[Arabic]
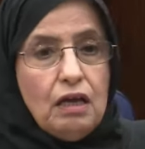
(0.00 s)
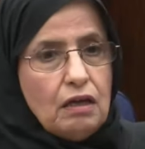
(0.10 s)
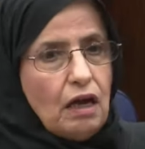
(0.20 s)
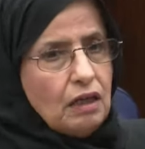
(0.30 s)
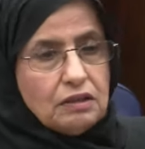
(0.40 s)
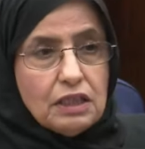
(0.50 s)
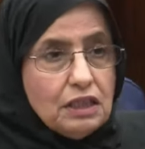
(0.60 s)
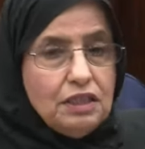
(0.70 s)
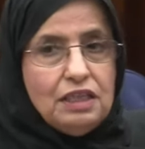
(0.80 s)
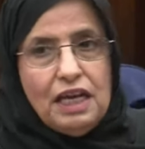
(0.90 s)

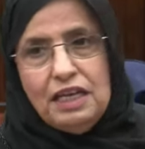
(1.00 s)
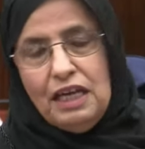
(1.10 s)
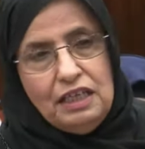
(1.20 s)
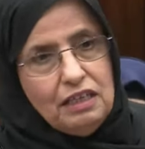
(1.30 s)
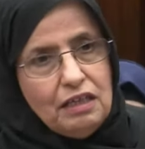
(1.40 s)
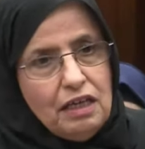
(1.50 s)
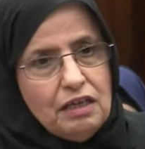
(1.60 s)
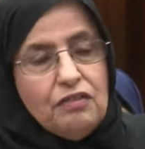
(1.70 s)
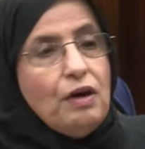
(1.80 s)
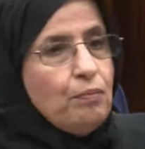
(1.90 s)
أعتقد أن هي حين
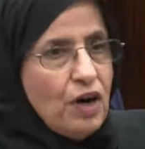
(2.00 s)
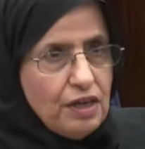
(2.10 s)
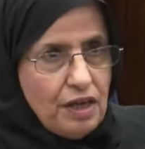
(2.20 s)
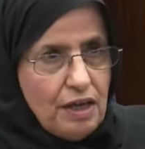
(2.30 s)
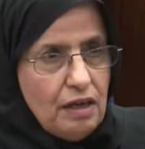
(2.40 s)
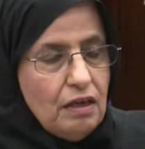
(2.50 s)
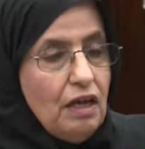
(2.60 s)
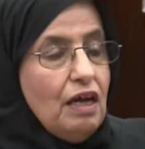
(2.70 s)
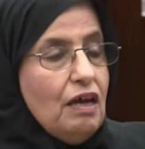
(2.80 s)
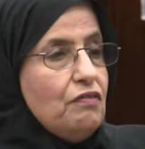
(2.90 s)
نضب مايها
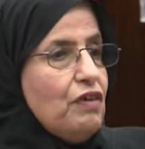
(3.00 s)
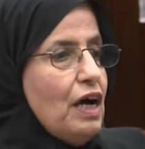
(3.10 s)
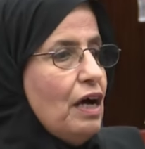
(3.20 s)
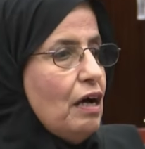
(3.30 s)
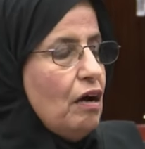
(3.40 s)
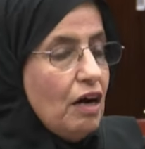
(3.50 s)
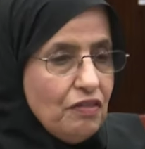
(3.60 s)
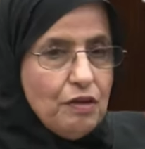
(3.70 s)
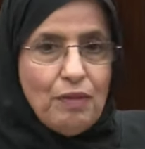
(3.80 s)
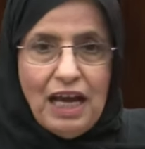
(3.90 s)

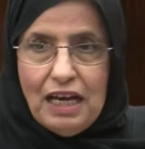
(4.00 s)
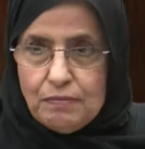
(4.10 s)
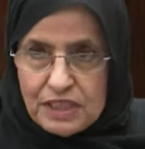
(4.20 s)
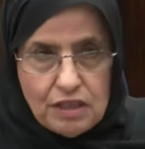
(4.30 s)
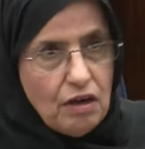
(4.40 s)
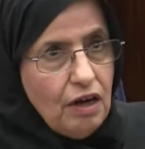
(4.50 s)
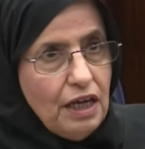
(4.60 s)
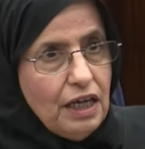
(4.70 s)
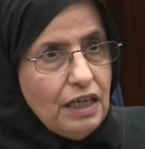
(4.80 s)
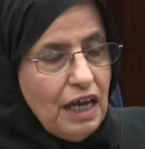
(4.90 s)
فهذه معلم
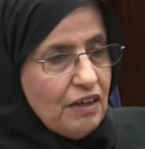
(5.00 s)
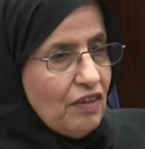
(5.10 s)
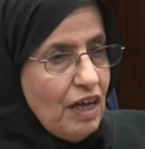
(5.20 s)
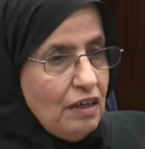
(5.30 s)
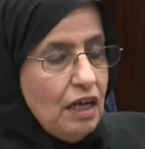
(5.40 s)
سياحي أيضا